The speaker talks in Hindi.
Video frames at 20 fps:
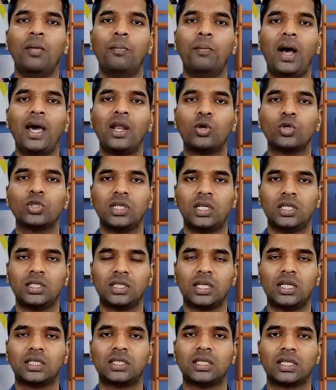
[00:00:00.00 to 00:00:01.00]
बायर को
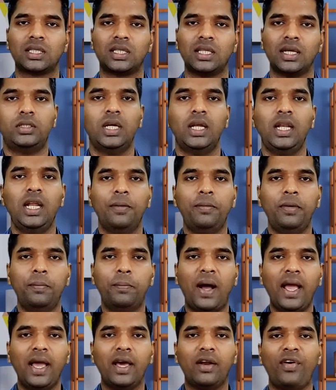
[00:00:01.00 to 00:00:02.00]
सर्च कर सकते हैं चलिए अभी
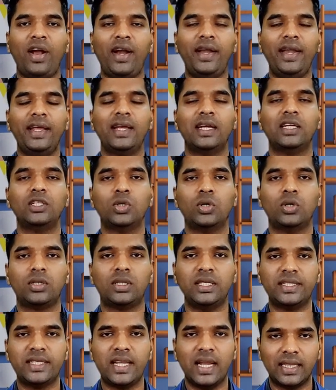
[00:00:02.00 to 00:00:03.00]
बायर फाइंडिंग का जो
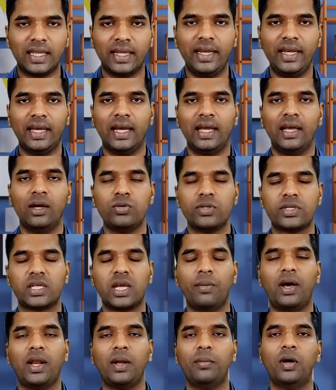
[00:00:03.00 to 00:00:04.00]
तीसरा तरीका है
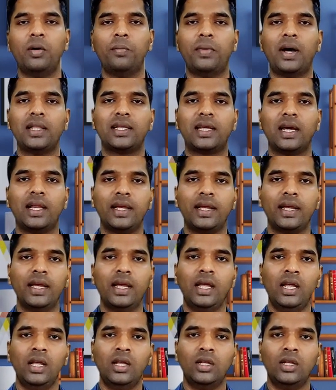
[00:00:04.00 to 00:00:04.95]
उसके बारे में हम बात करेंगे